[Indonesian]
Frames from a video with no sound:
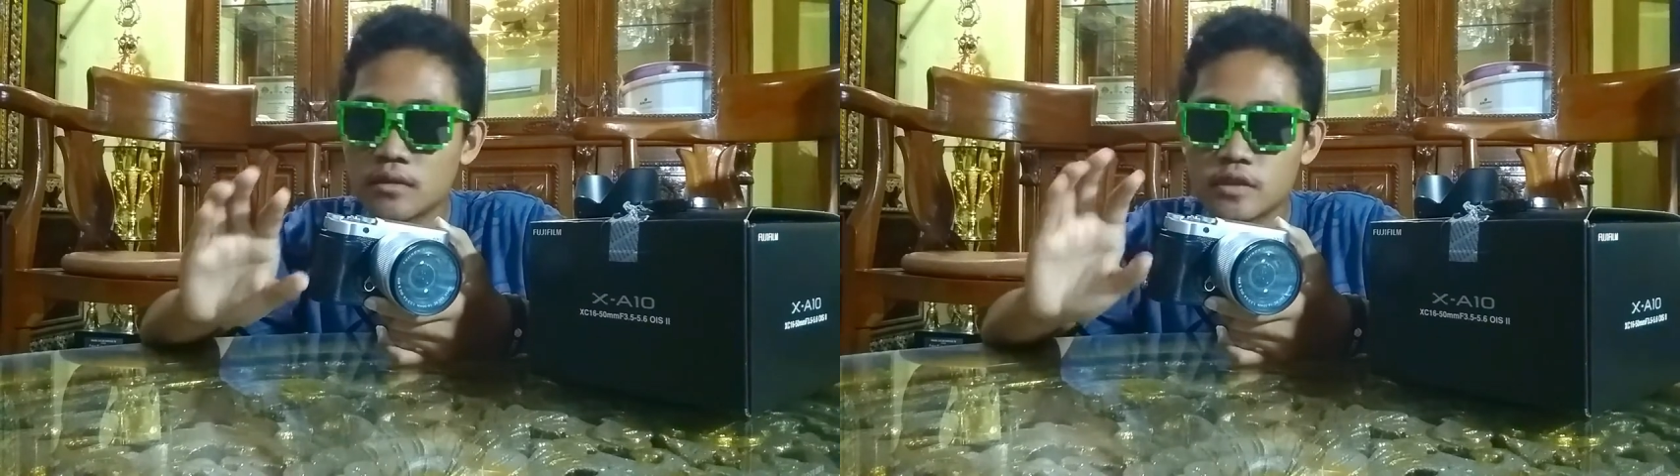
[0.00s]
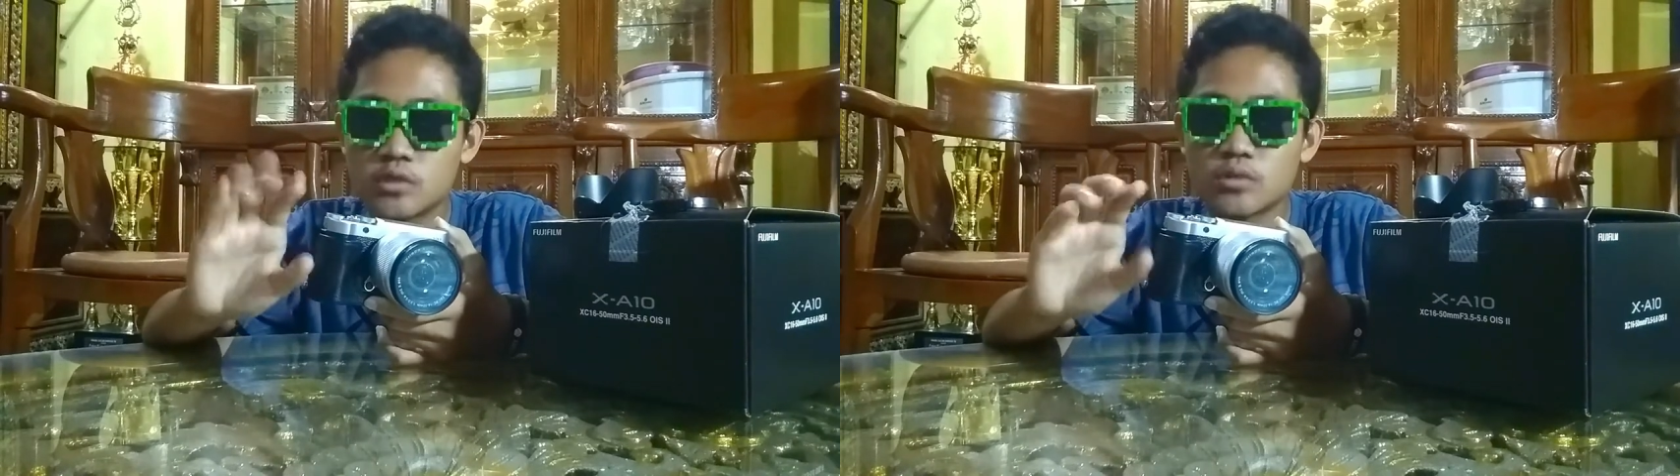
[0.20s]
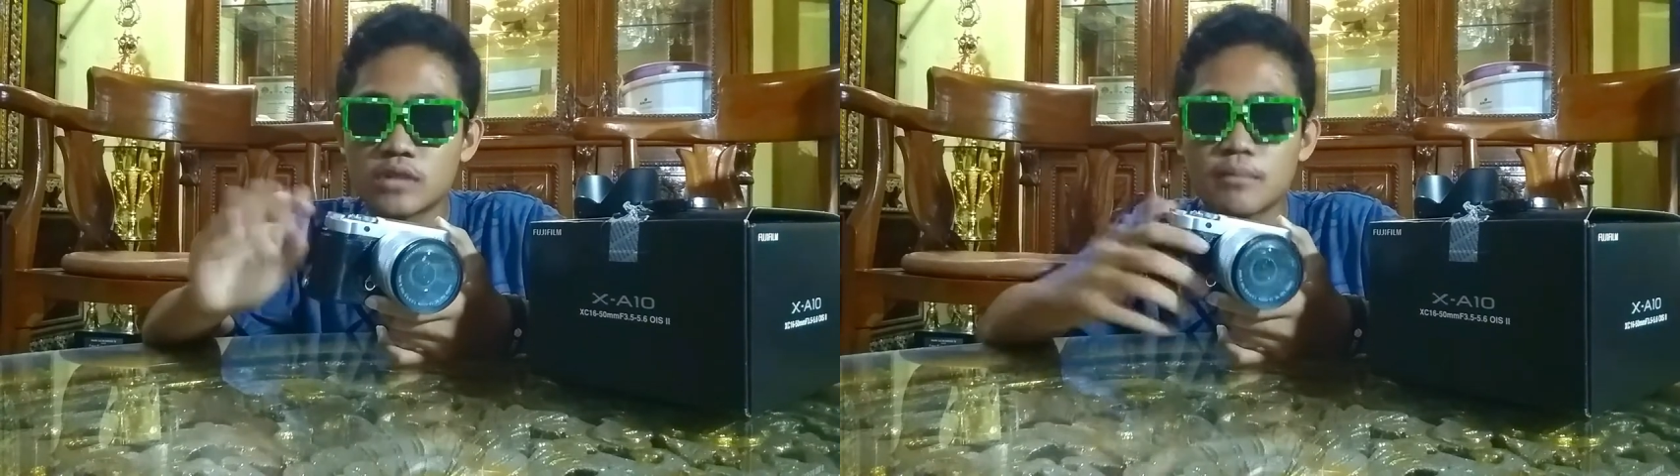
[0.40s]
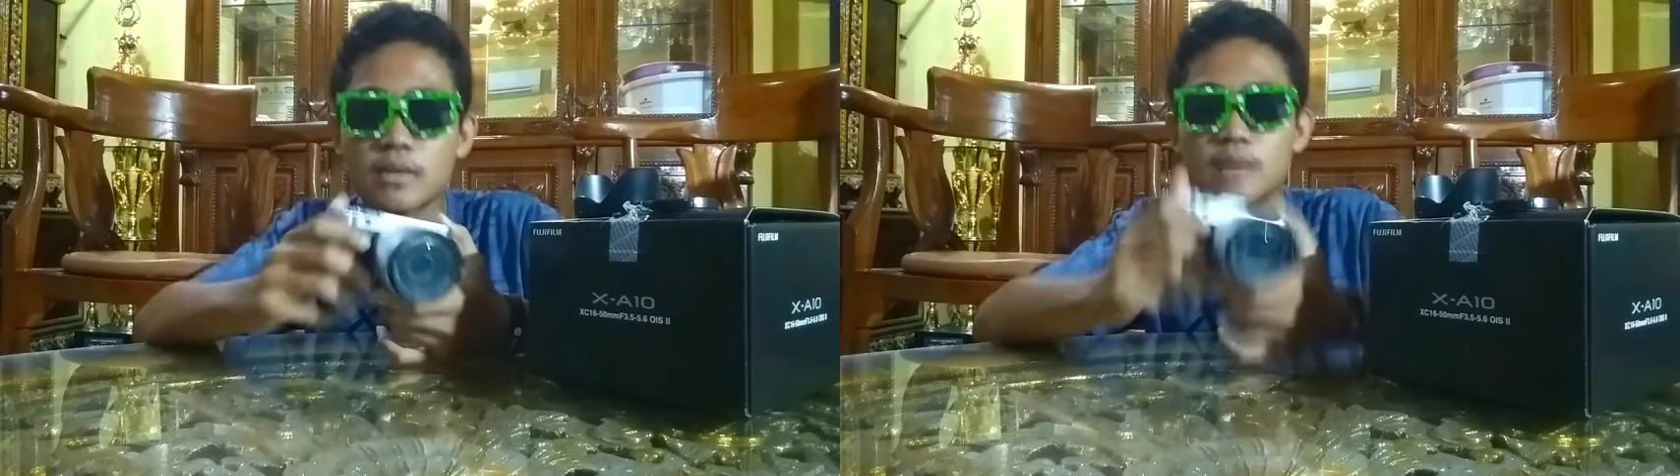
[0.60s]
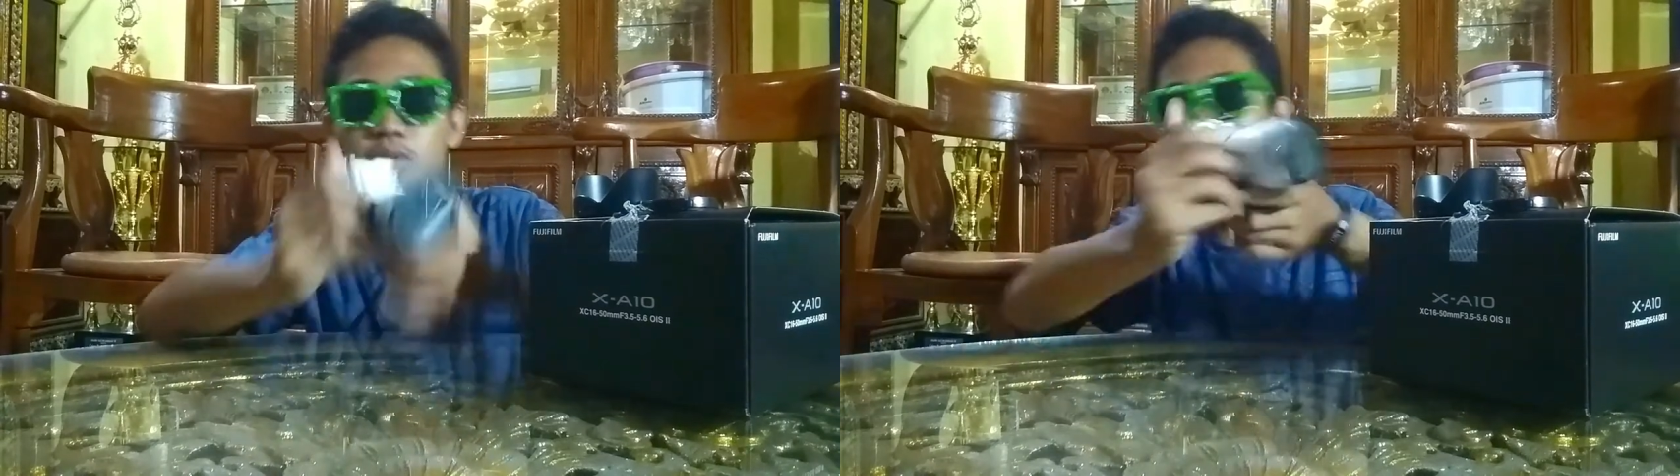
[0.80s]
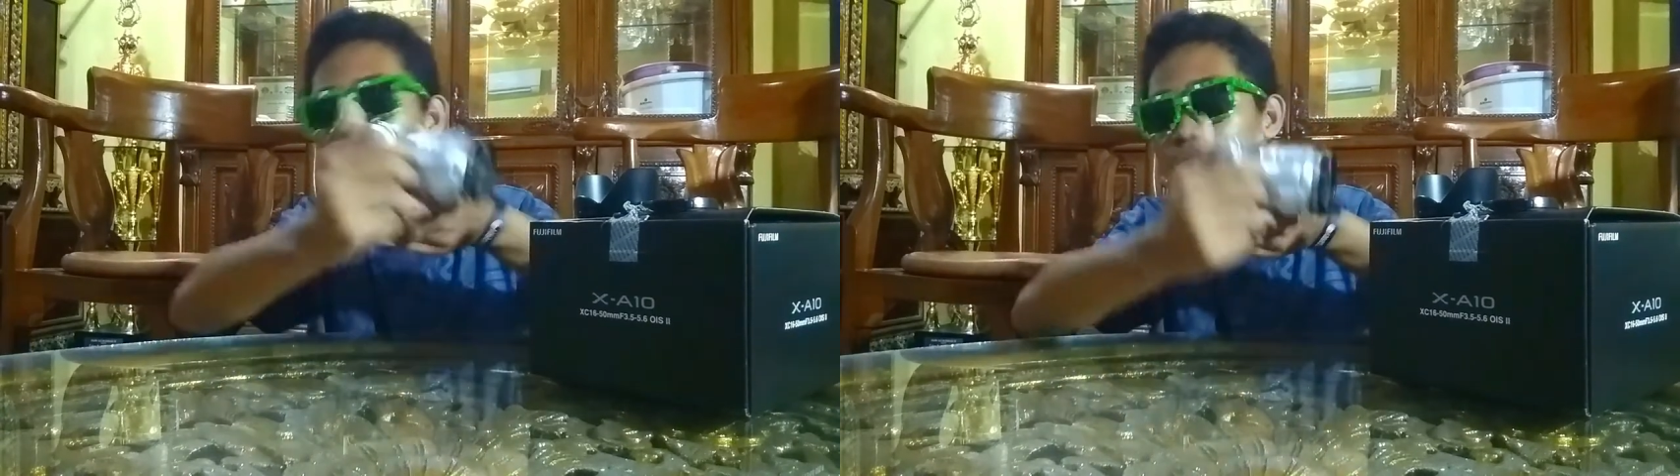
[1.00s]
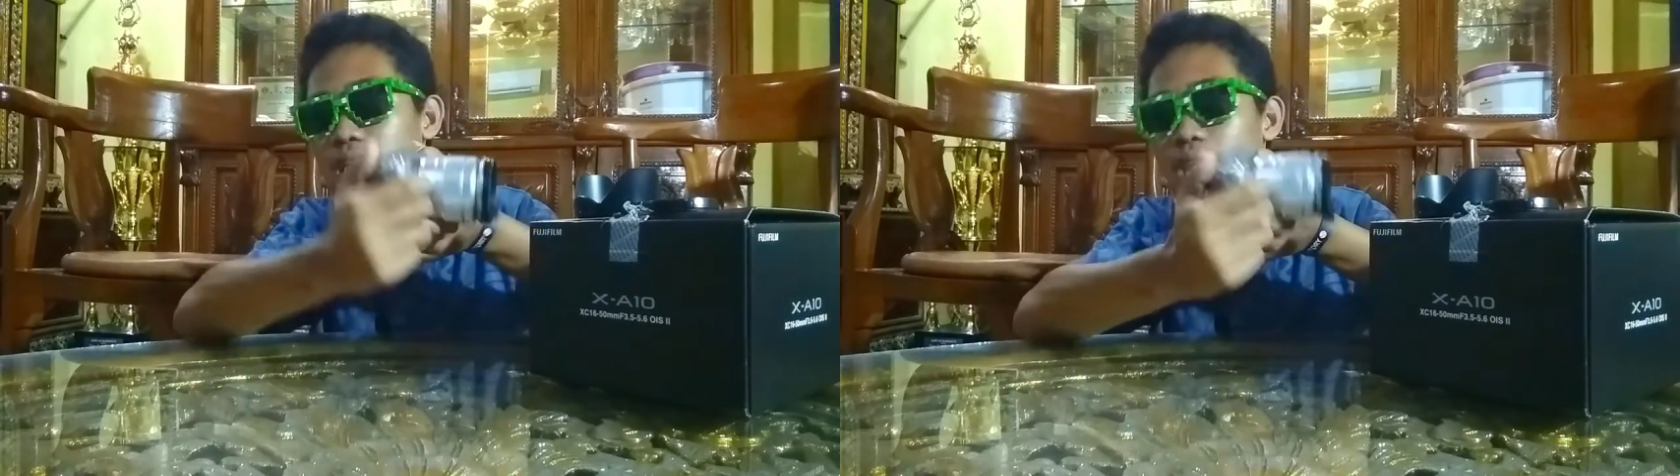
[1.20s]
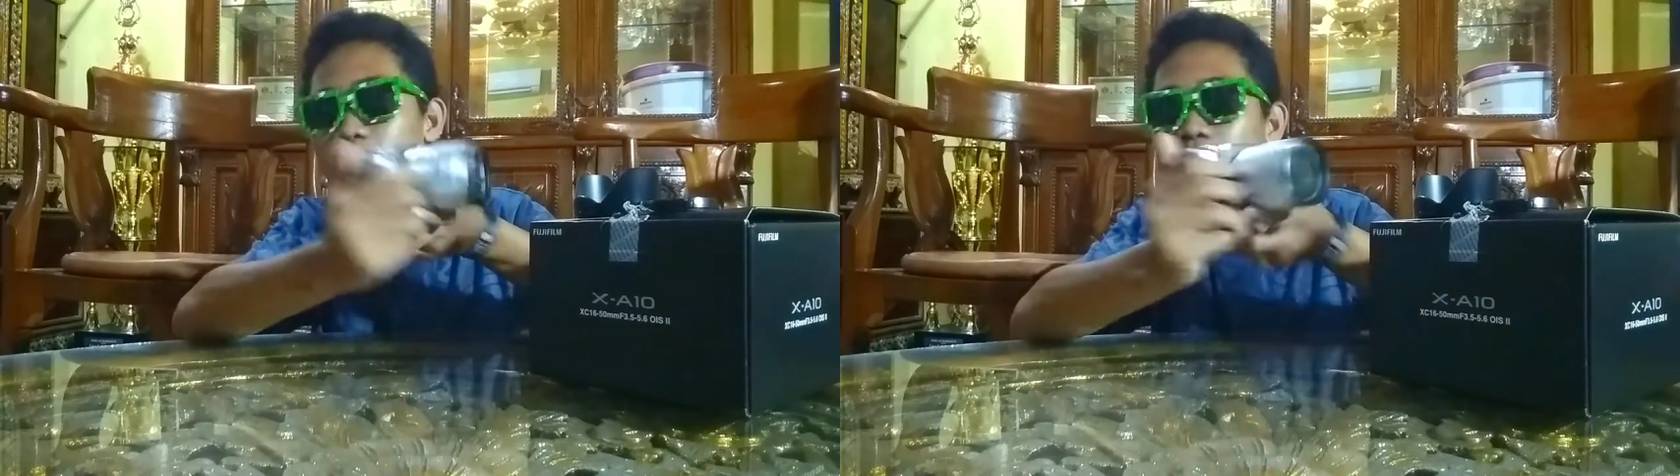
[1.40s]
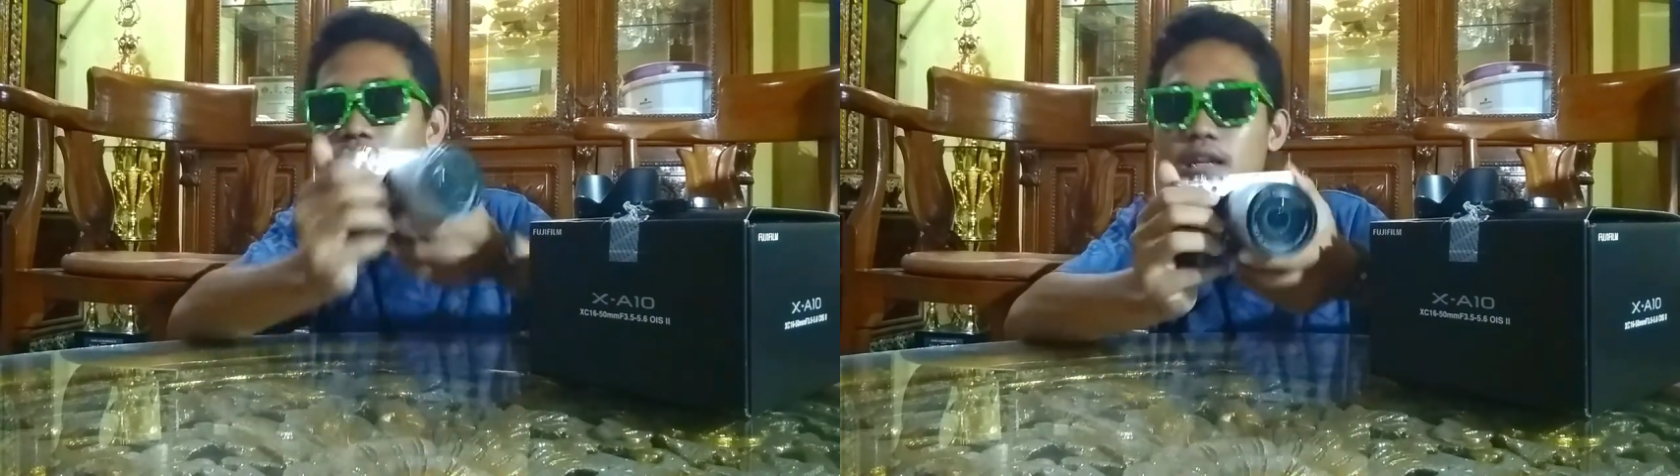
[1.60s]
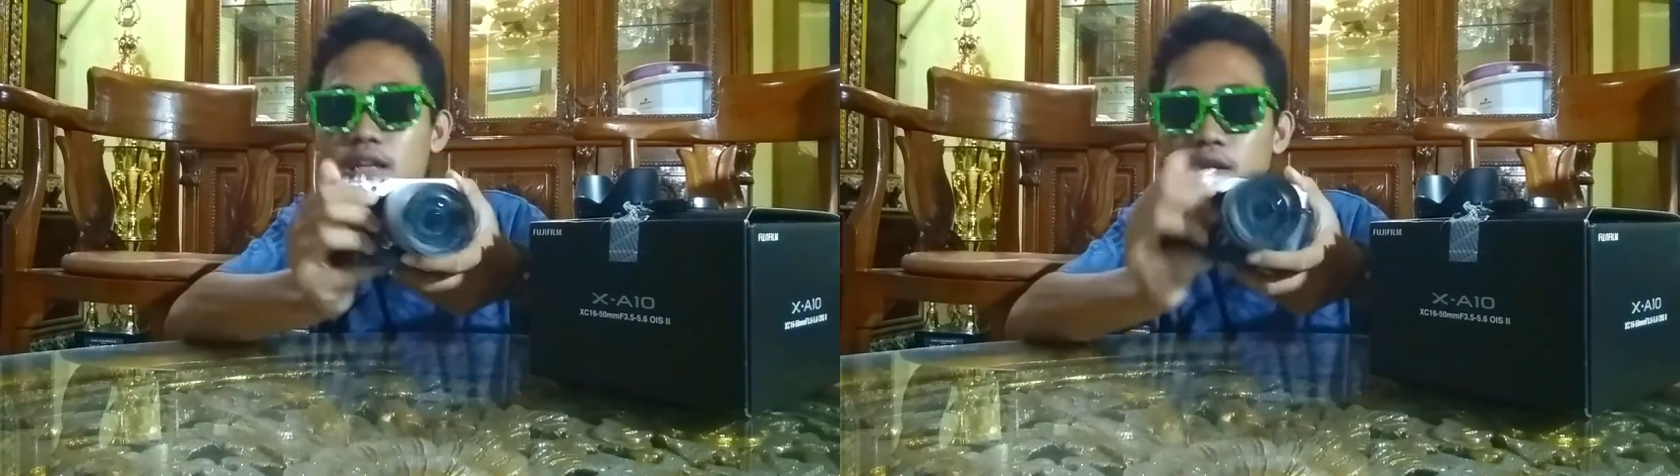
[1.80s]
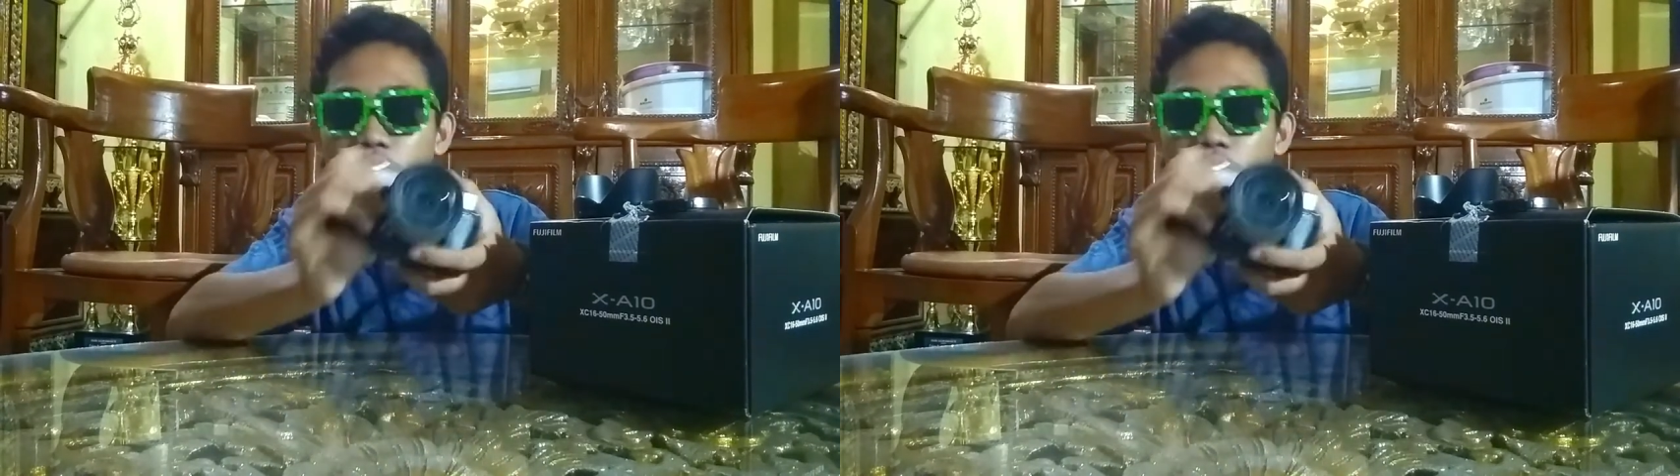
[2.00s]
fitur time lapse dari kamera ini